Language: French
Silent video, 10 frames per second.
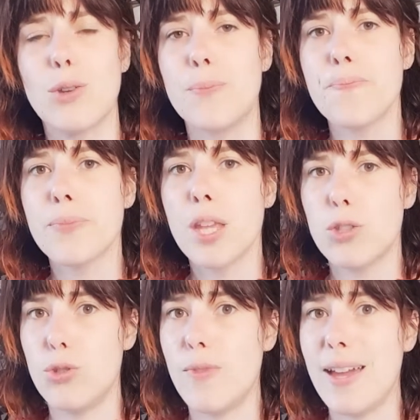que
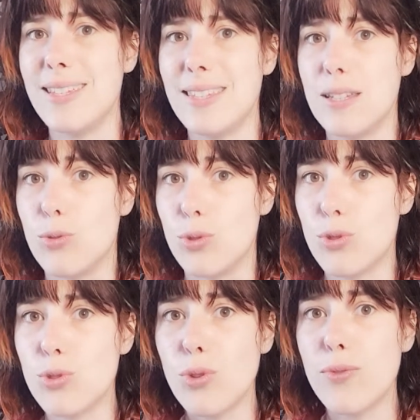tu vas essayer de
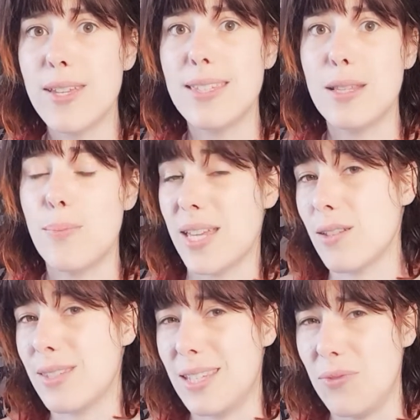sauver cette
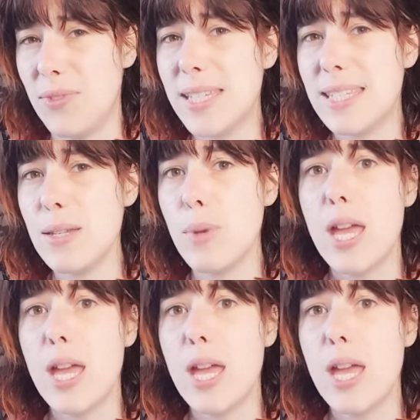personne, cette victime,